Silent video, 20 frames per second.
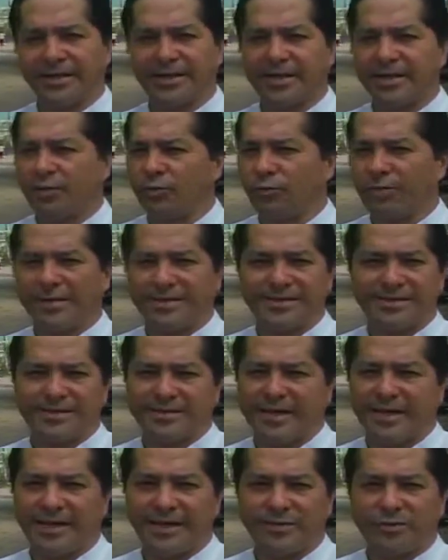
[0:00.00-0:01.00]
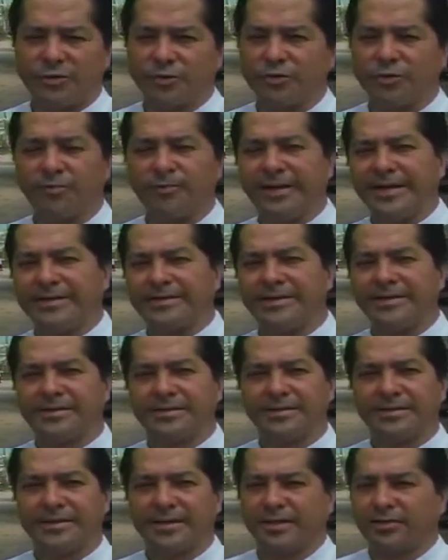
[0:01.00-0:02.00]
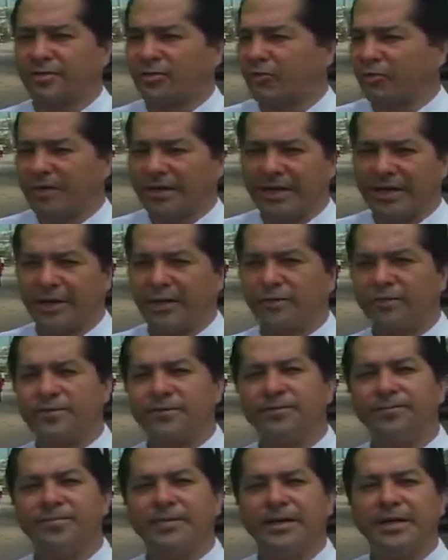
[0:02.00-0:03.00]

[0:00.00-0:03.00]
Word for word: que duran 6, 8 meses, que son caros,